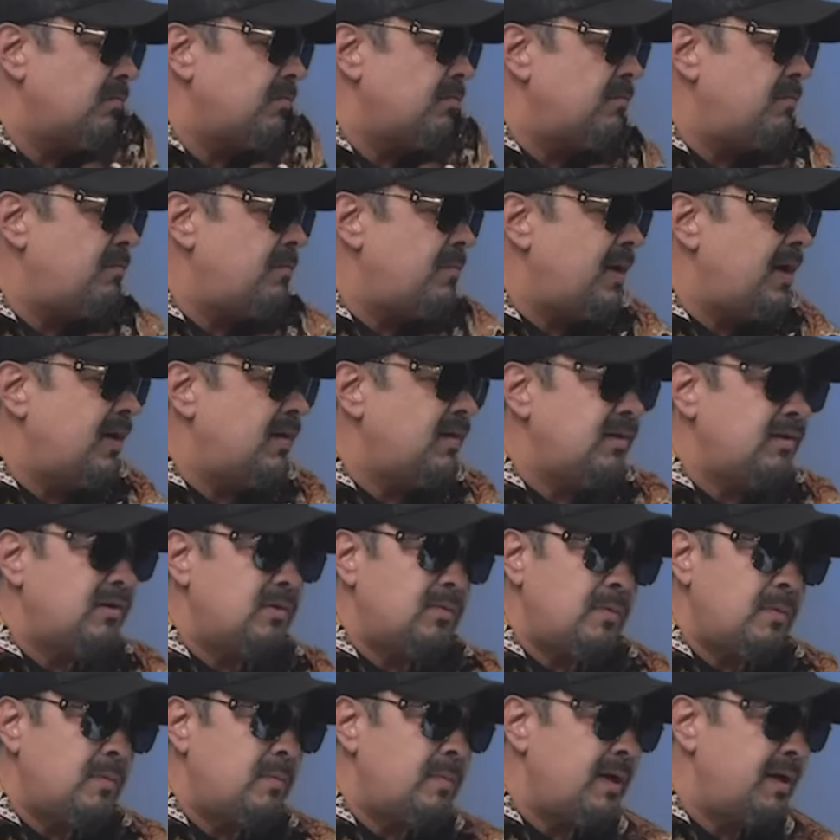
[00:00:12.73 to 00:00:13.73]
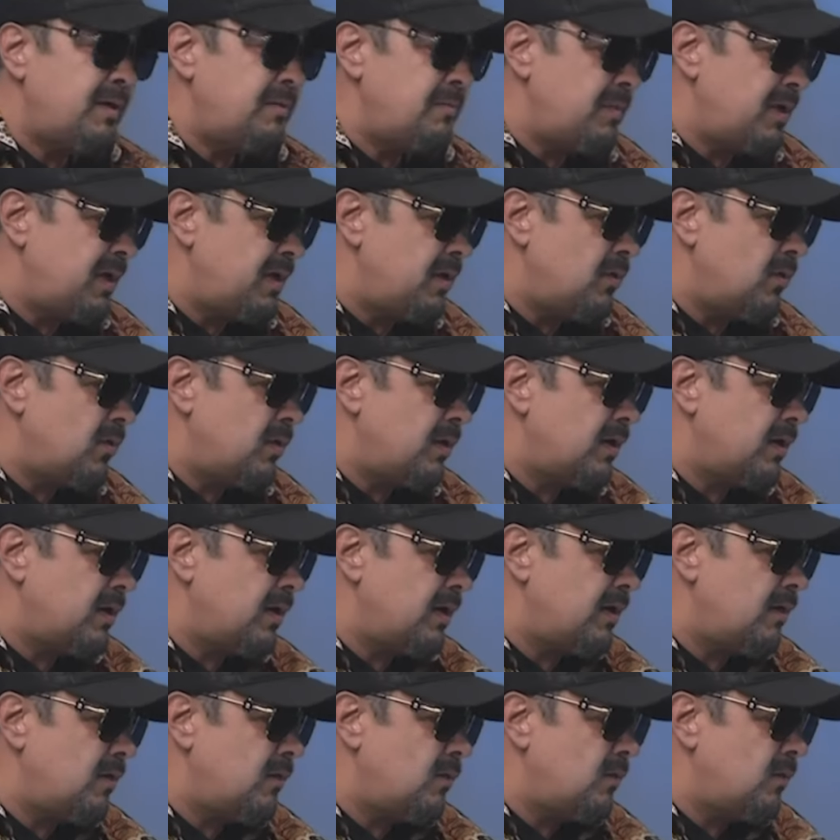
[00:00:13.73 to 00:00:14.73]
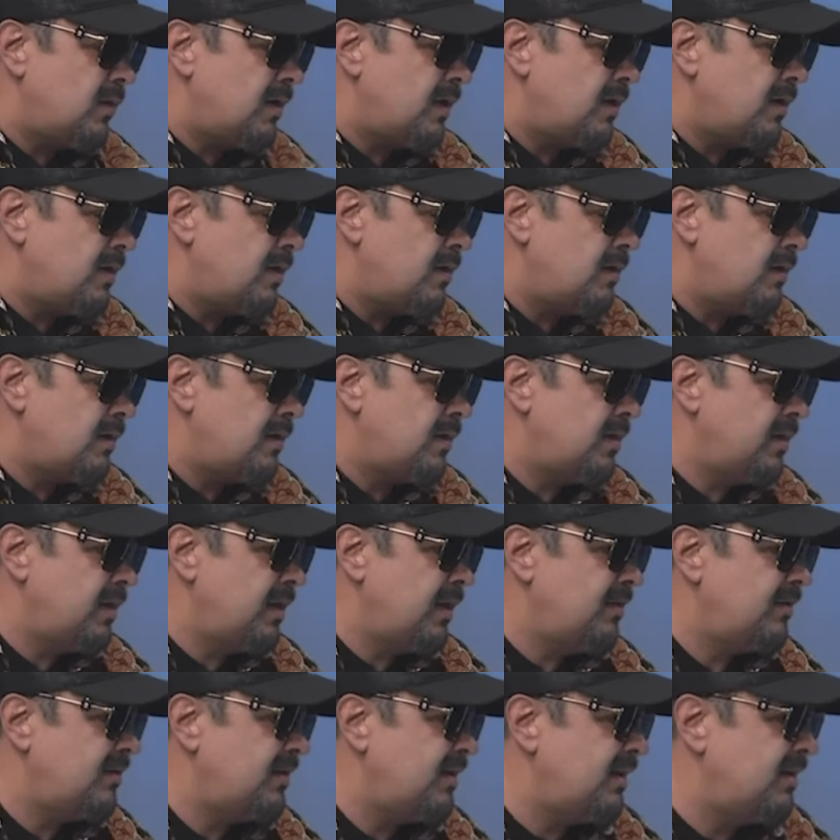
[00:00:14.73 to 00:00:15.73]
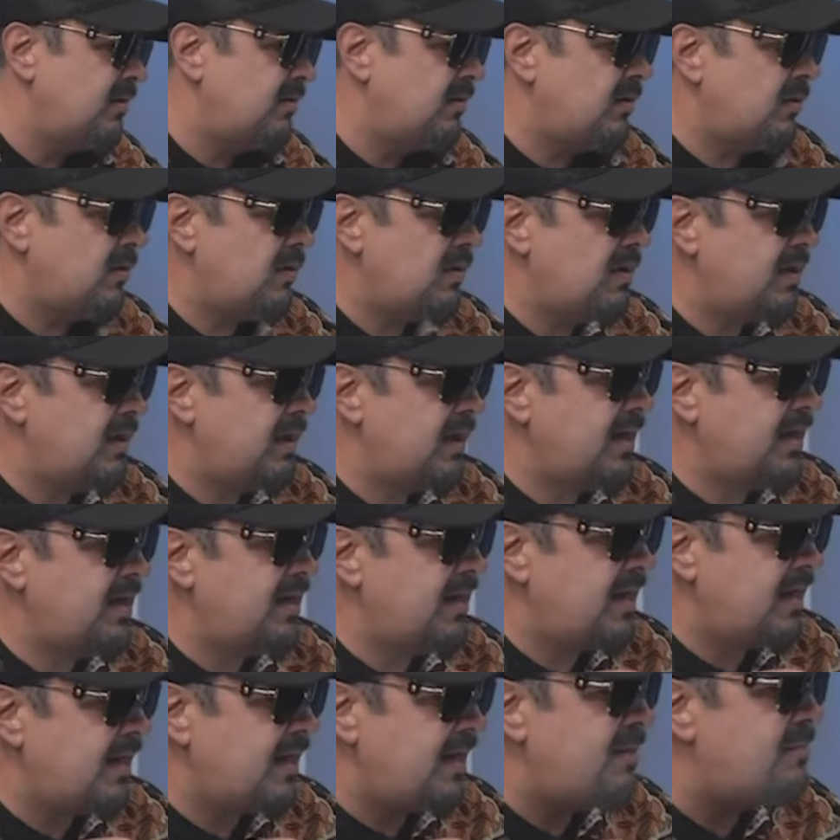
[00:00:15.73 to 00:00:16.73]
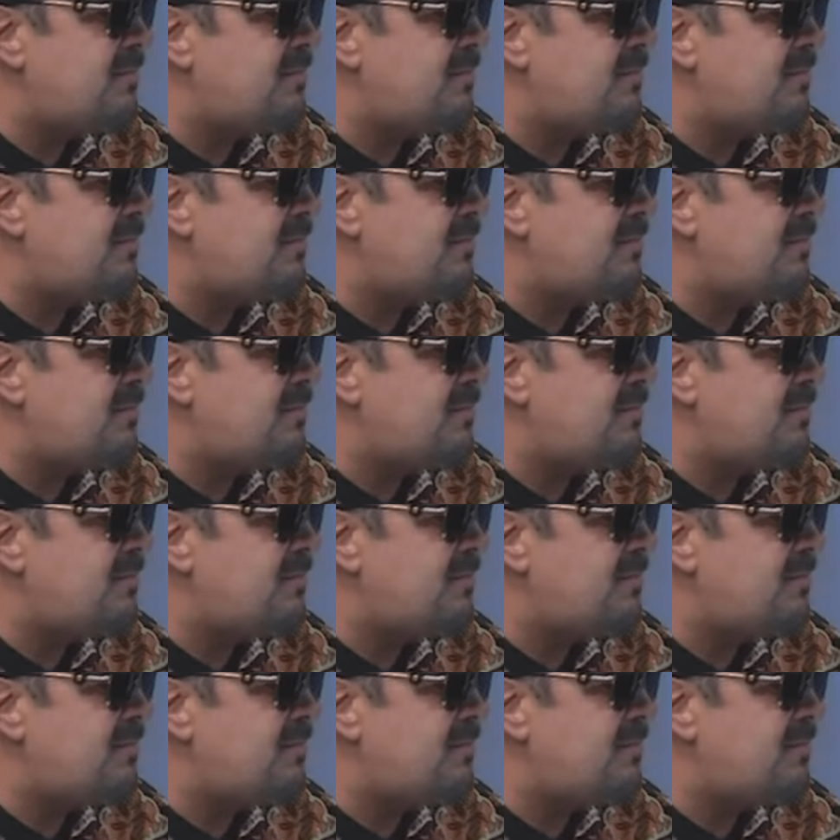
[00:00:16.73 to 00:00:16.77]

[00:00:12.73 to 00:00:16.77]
más de su mamá y mío en, la selección de AIR y